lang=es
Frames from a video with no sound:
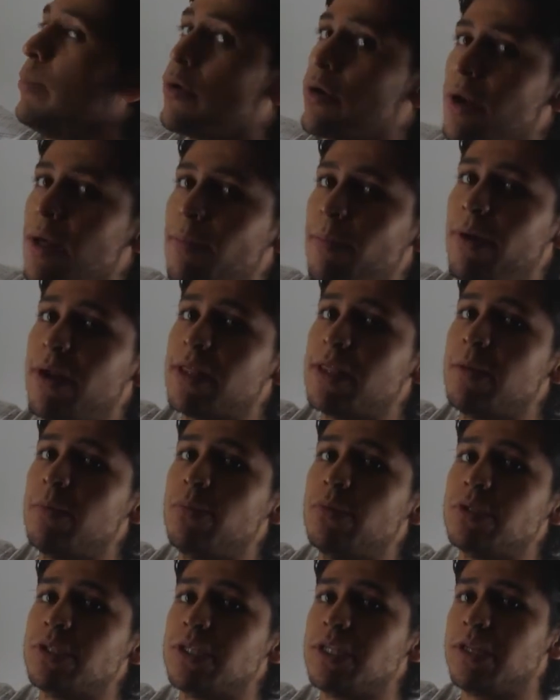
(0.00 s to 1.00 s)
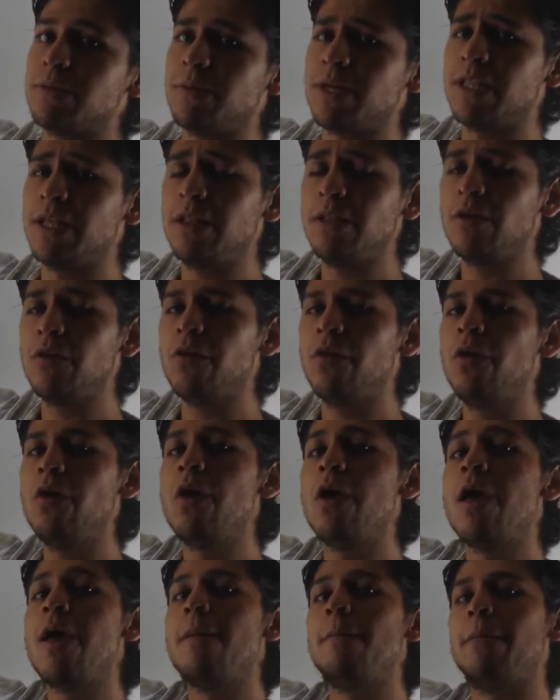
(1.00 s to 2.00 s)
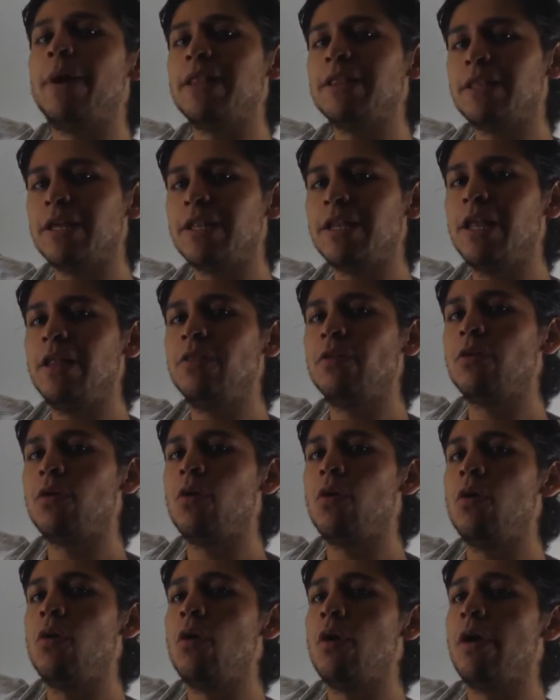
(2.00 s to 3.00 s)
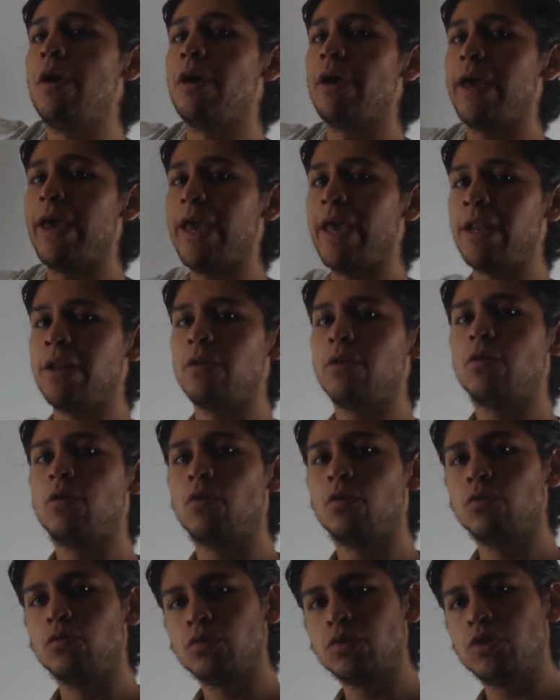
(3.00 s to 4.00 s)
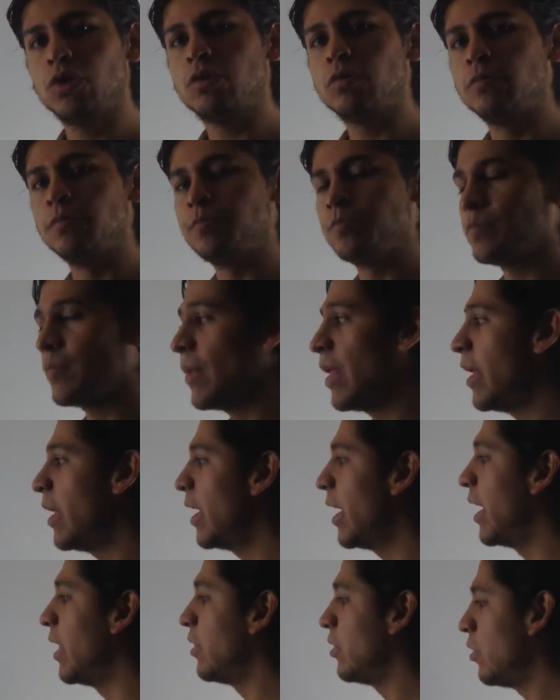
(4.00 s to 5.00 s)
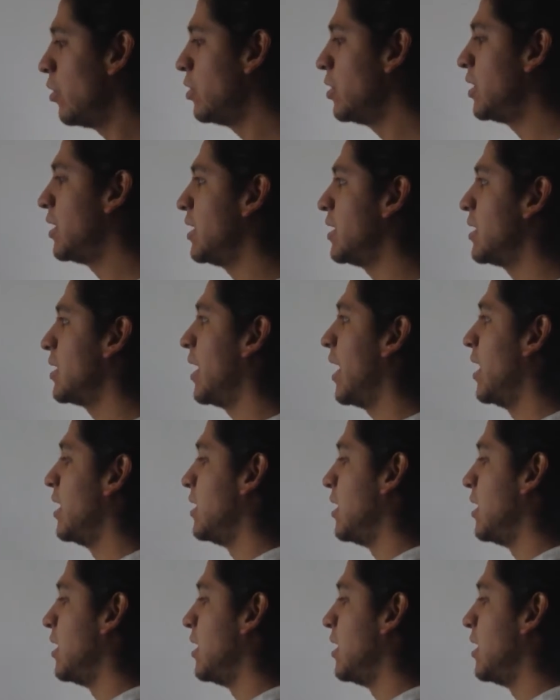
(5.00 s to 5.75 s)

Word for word: por la parte positiva del diodo, manteniéndolo en conducción. Entonces, el